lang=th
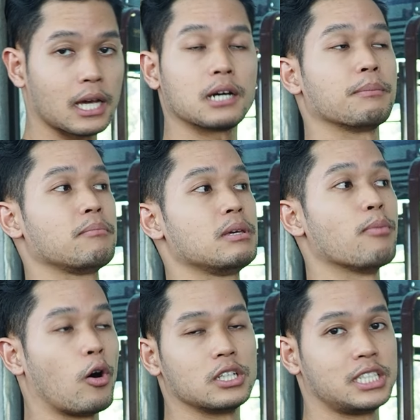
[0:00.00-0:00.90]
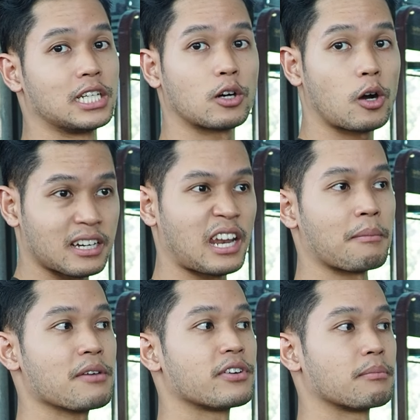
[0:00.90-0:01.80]
ถ้าเกิดไม่มีเบาะจริงๆก็แนะ
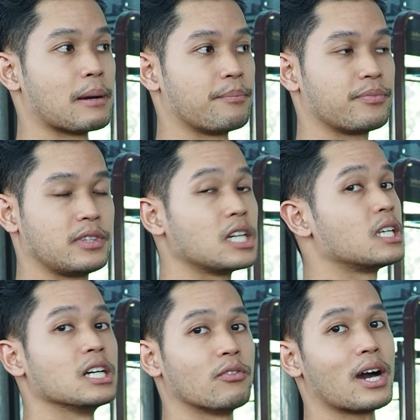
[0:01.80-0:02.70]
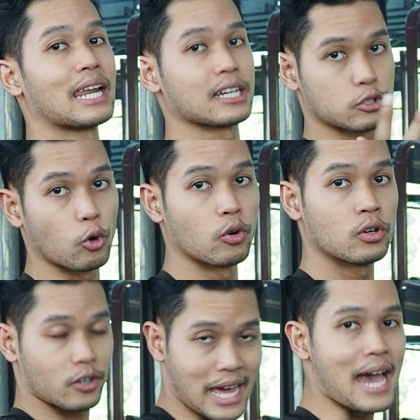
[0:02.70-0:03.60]
นำให้ฝึกแบบยืนหรือว่าหลังตรง
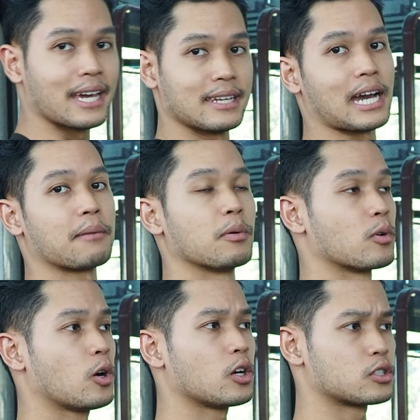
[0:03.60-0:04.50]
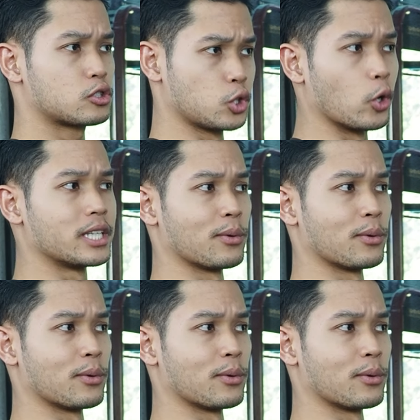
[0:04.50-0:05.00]
ก็ได้นะครับผมก็โดน